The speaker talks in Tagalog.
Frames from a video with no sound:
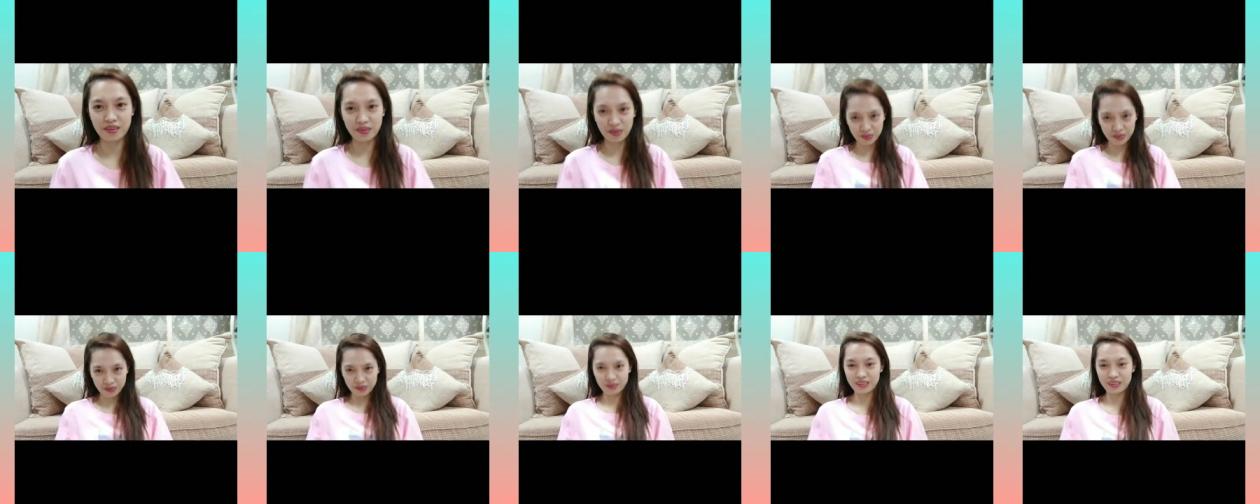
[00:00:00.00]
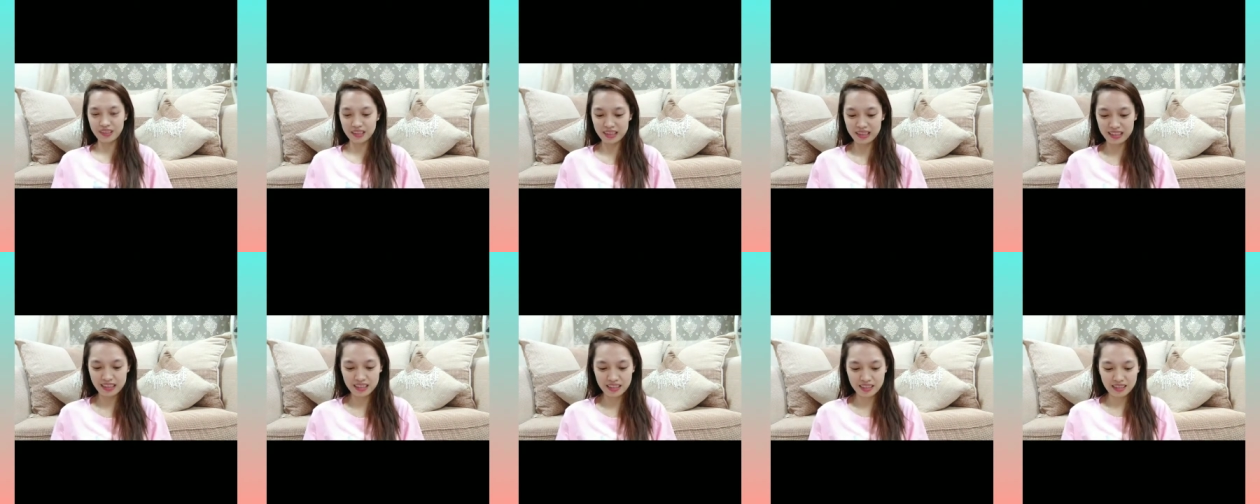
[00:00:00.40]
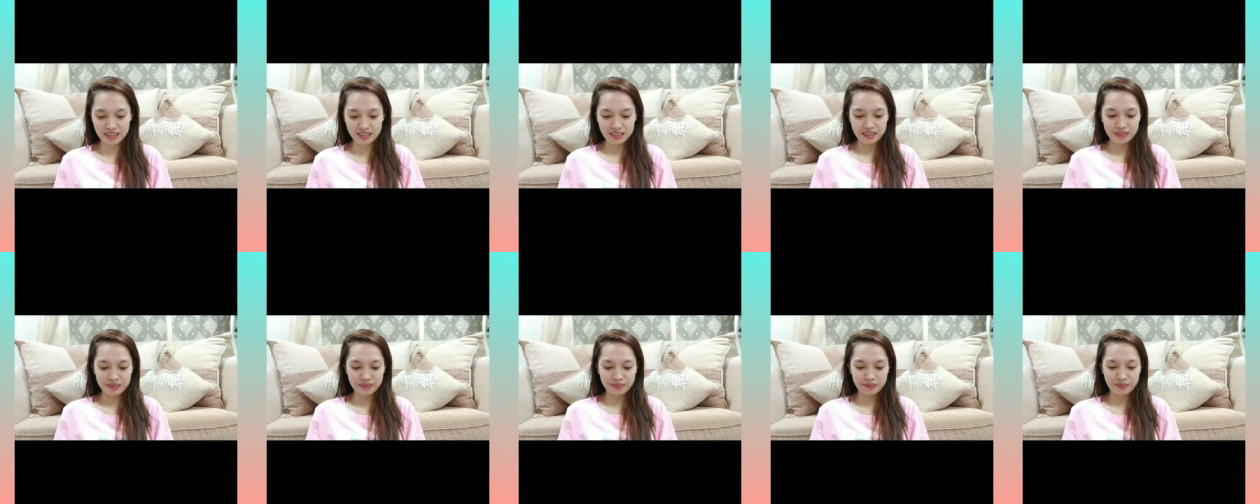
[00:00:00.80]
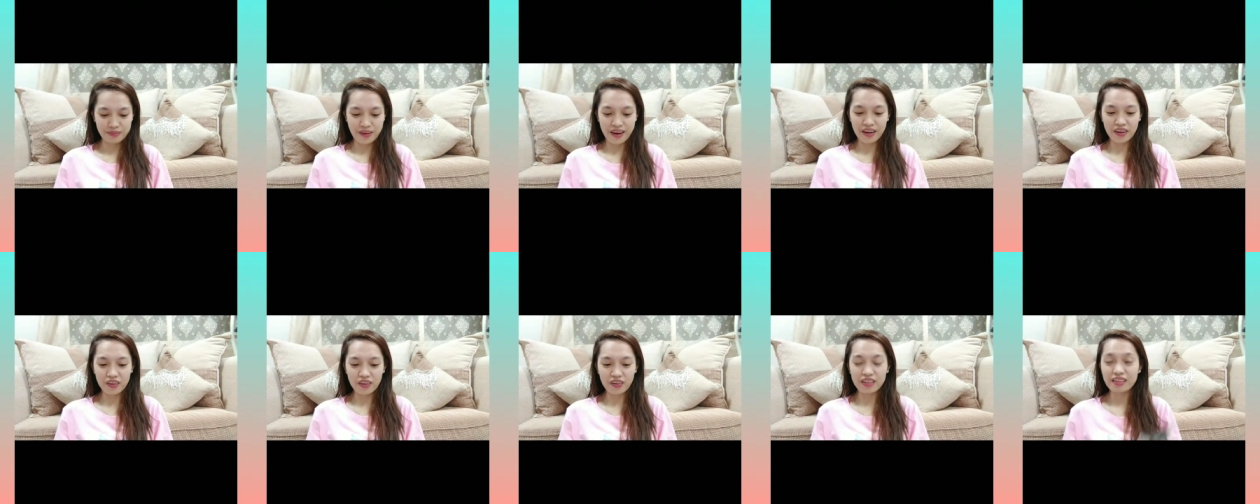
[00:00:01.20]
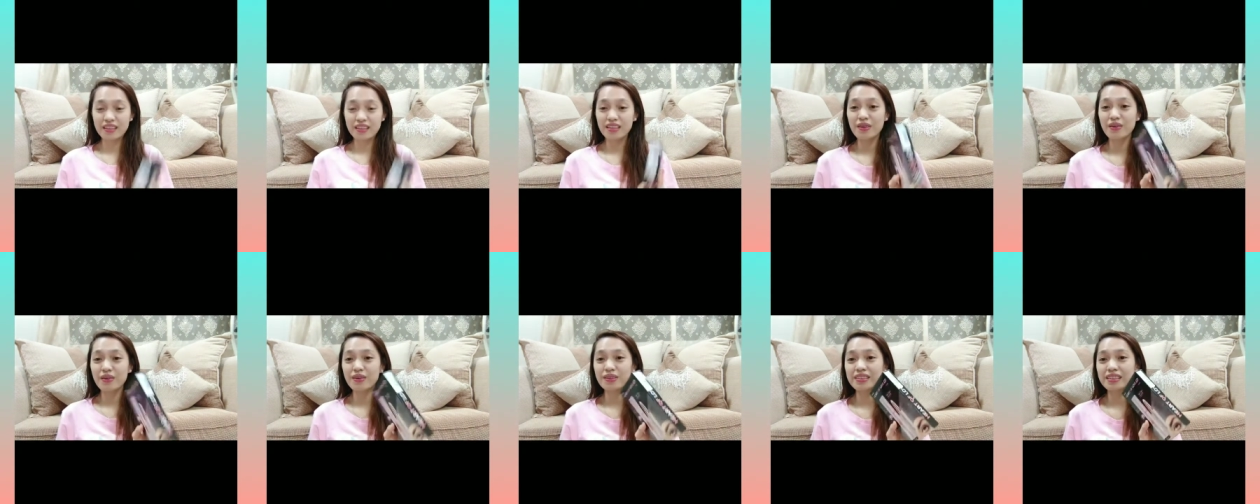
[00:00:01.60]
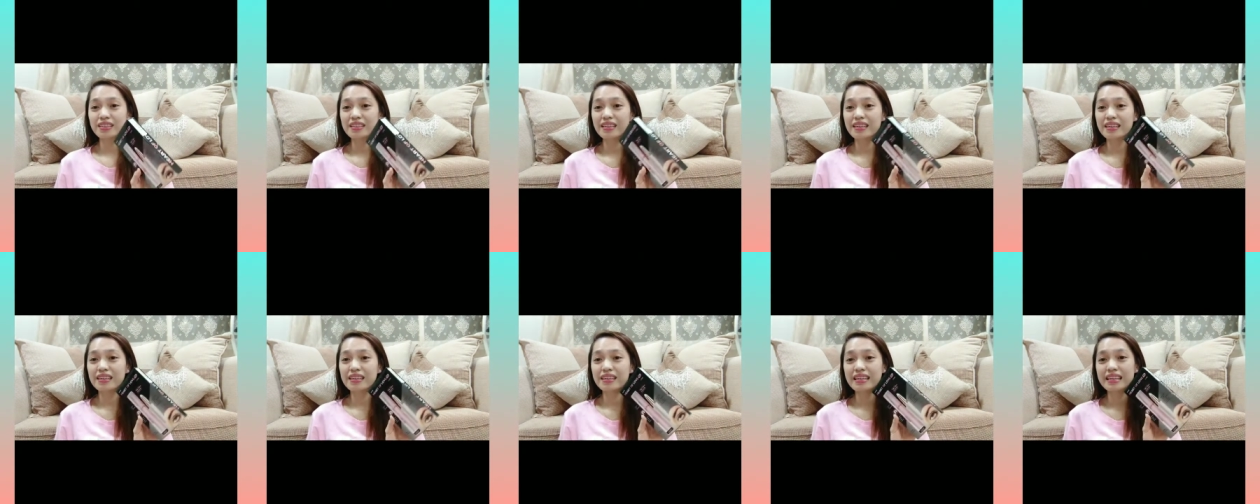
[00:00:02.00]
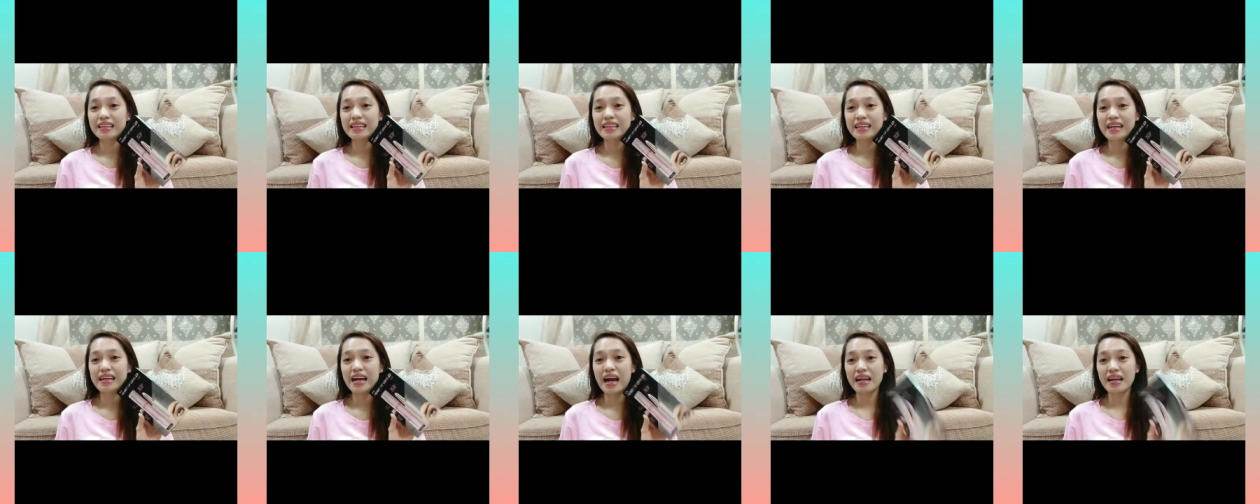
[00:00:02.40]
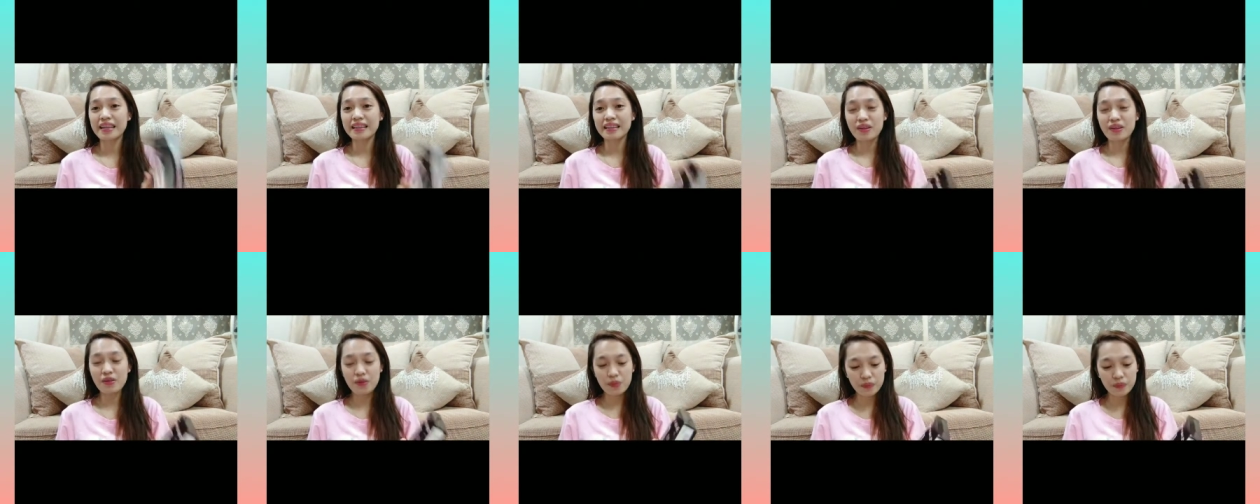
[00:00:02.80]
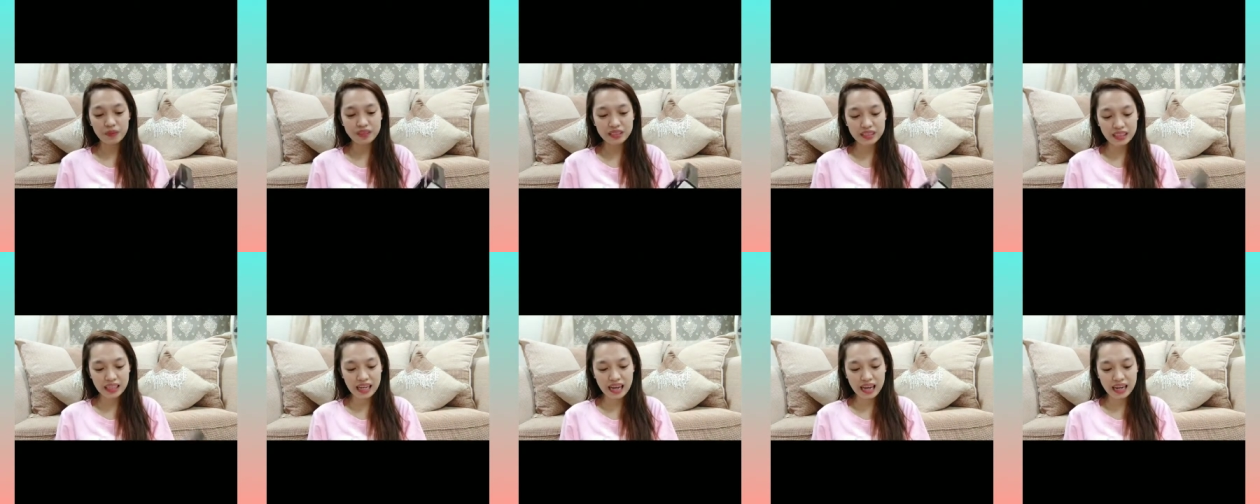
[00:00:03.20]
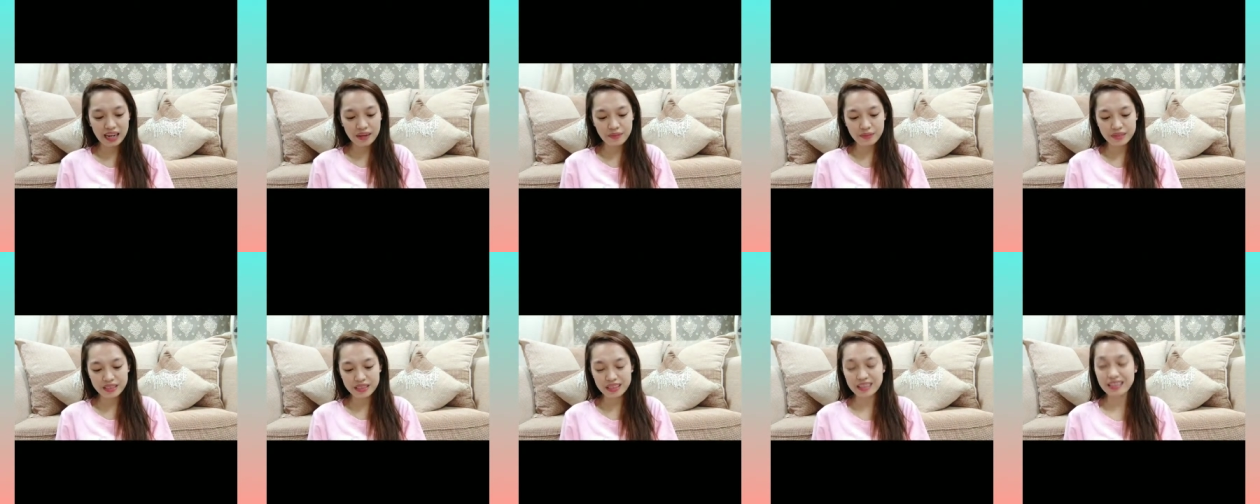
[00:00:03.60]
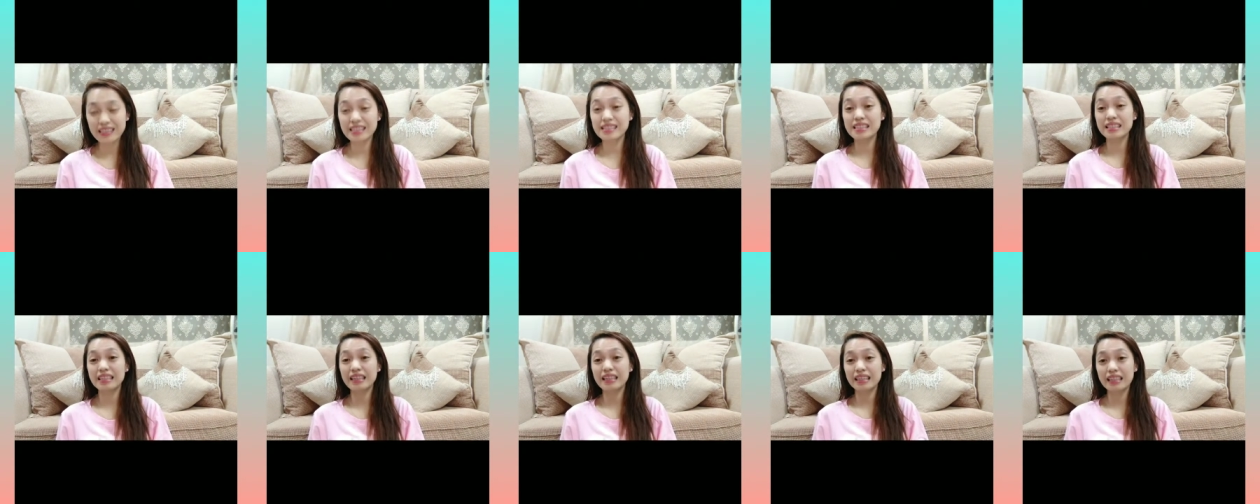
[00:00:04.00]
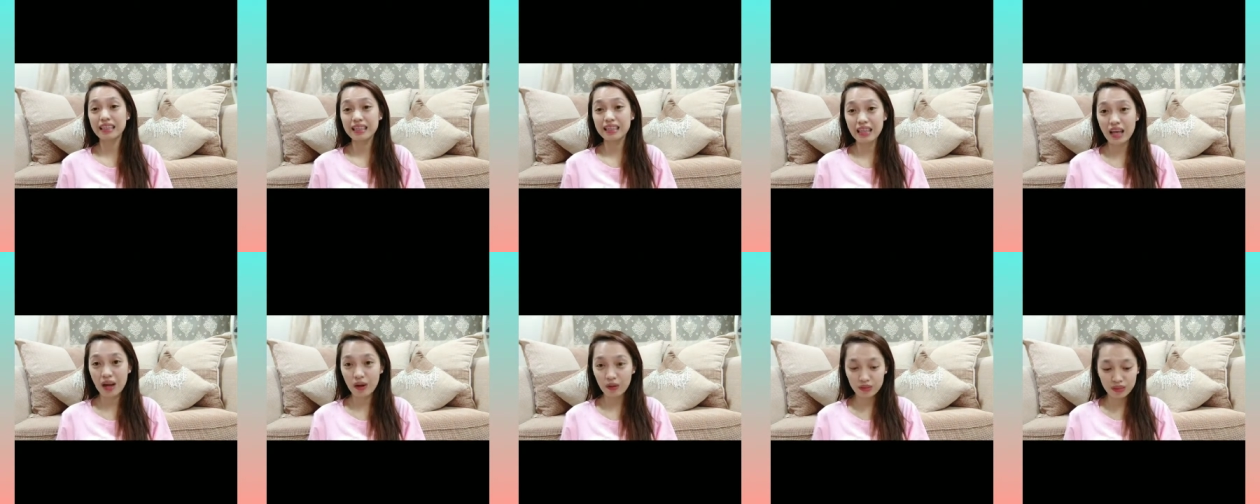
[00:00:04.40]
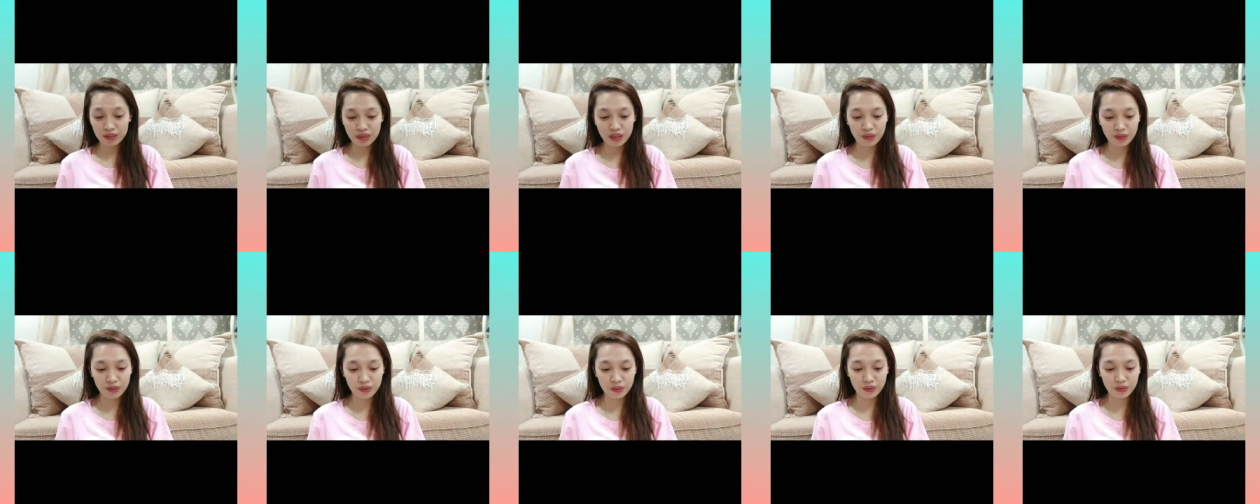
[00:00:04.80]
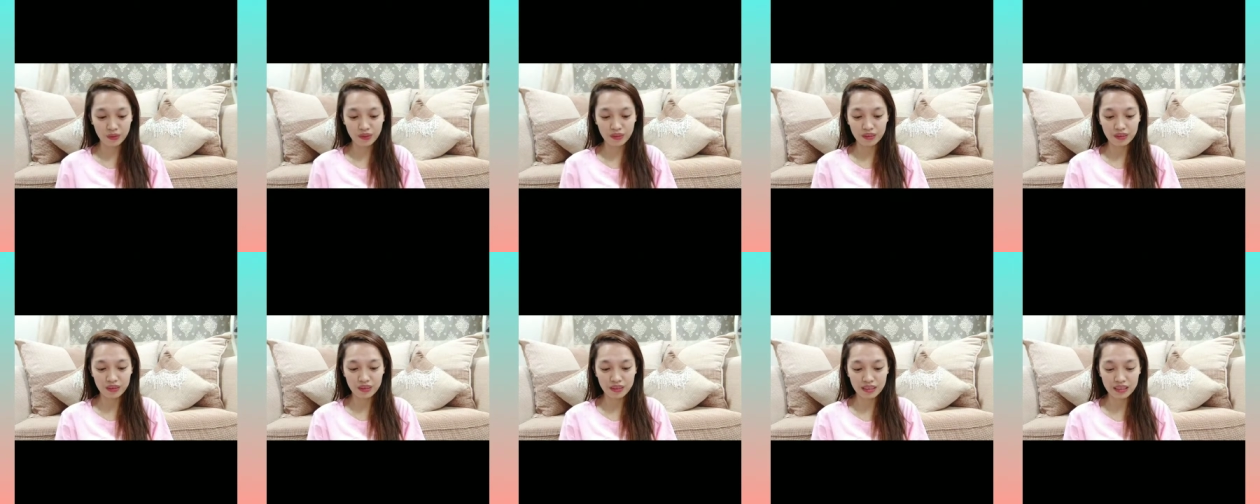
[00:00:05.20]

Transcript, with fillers: ko. Pero hindi ko siya nagginaga, hindi ko pa siya gagamitin kasi natatakot ako.